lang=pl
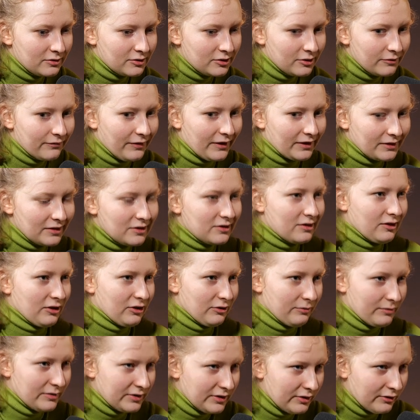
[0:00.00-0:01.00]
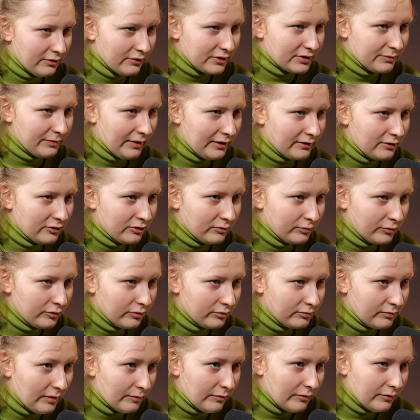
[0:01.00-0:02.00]
czy faktycznie to będzie rok zmiany, no
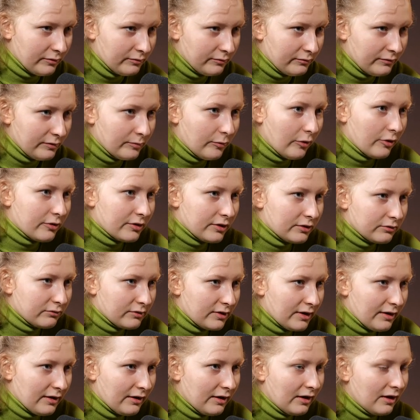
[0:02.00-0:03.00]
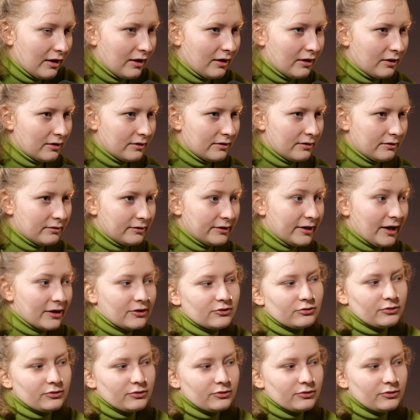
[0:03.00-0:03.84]
bo mamy wybory, które ja